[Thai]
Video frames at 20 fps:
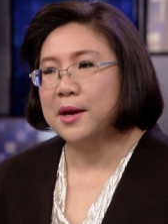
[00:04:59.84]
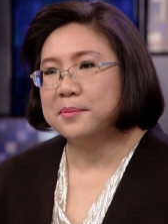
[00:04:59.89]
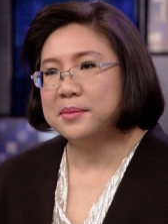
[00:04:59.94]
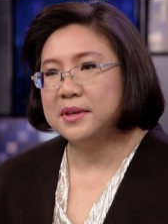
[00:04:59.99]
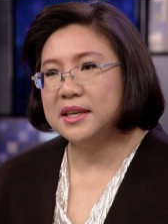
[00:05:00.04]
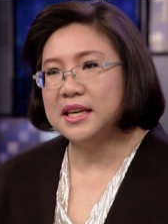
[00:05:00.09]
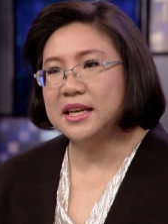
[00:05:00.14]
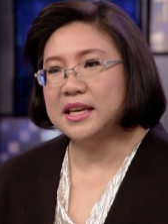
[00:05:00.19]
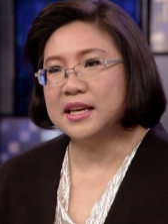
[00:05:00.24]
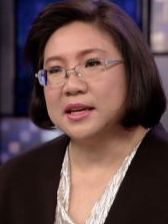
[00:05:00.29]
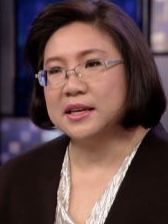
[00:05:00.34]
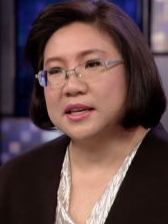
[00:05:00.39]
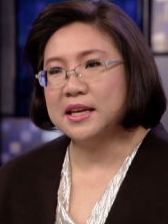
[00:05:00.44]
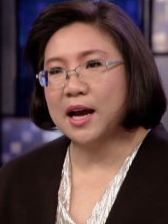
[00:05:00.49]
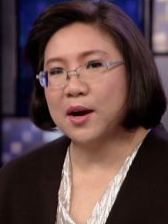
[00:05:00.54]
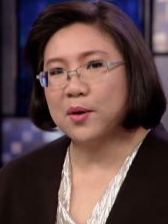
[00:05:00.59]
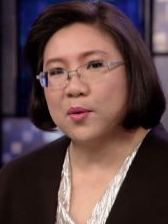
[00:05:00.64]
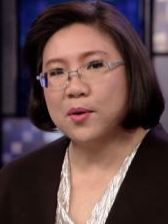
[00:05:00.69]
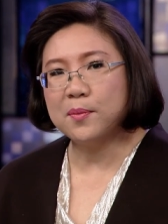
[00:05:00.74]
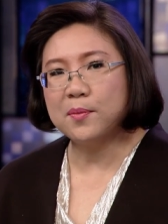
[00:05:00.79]
พี่
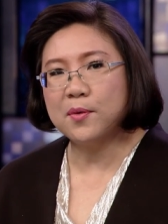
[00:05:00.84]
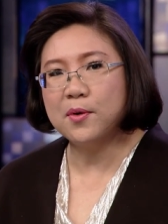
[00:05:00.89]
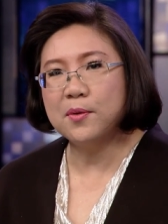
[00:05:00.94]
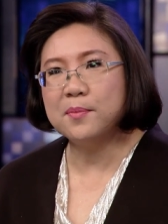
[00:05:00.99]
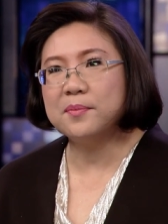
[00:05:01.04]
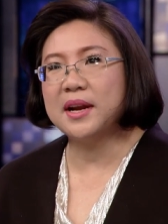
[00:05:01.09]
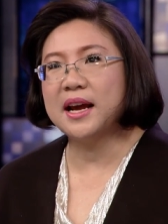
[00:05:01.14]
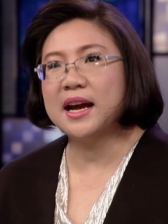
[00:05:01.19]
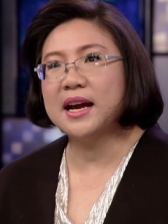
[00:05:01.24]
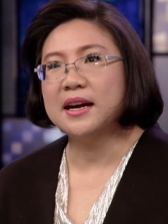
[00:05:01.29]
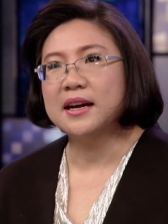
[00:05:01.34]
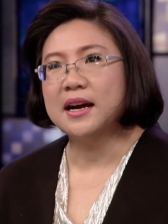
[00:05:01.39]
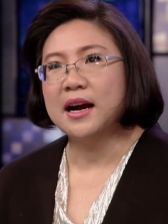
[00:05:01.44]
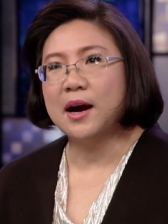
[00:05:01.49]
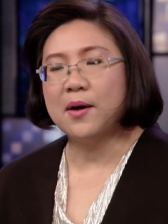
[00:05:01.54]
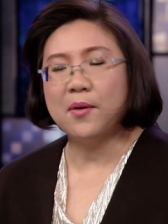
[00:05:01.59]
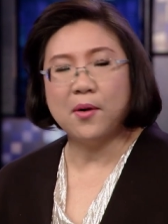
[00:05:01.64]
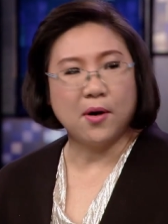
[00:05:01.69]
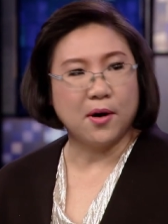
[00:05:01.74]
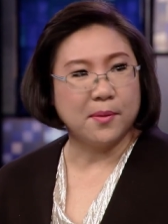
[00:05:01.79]
ยาควบคุมนะ
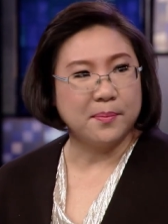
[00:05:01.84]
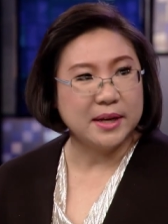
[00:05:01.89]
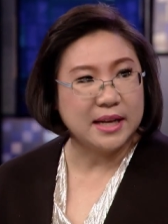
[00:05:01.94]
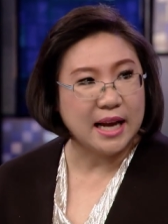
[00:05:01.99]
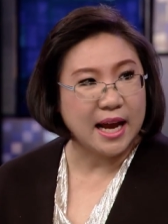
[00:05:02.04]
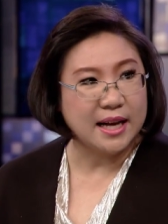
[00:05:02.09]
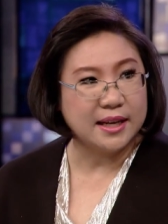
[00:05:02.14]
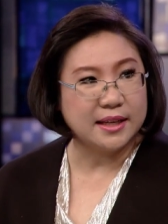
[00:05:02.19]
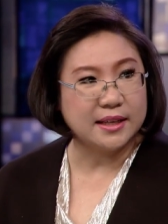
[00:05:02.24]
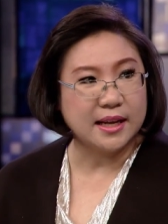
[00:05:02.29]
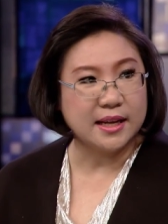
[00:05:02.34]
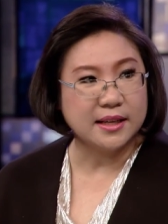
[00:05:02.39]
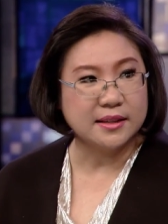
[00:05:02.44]
เอาออกไม่ได้เลยนะ